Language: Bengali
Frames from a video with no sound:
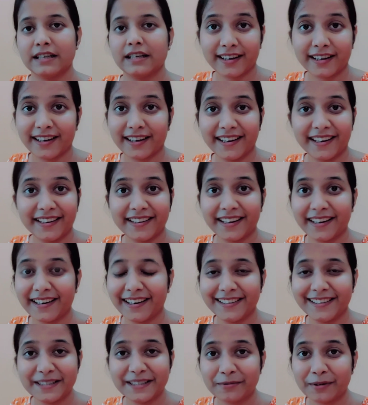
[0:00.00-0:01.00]
টাকা নিলে থাকলে
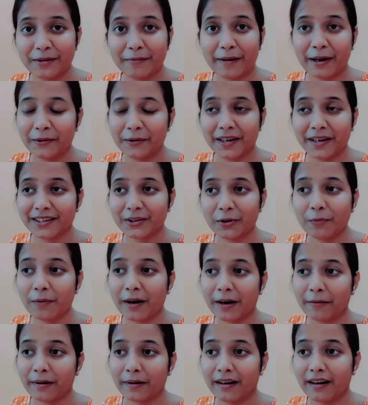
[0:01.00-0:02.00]
জীবনে ভালো থাকতেও
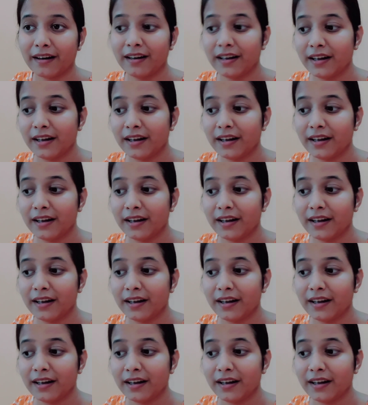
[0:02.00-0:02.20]
পারবে না